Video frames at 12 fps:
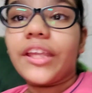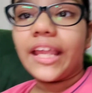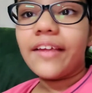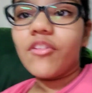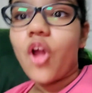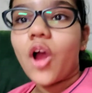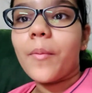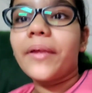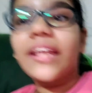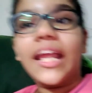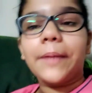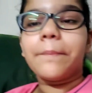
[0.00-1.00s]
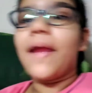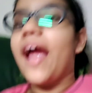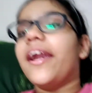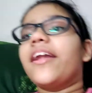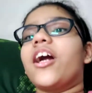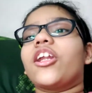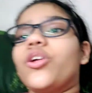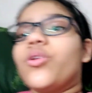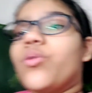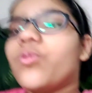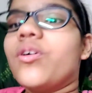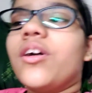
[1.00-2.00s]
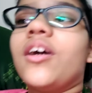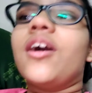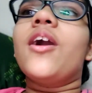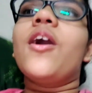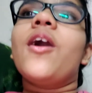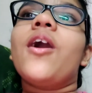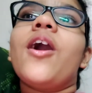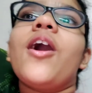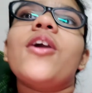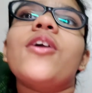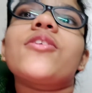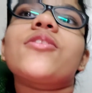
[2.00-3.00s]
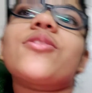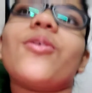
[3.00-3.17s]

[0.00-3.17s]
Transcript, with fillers: ये व्लॉग मैं यहीं पर एंड करती हूँ सो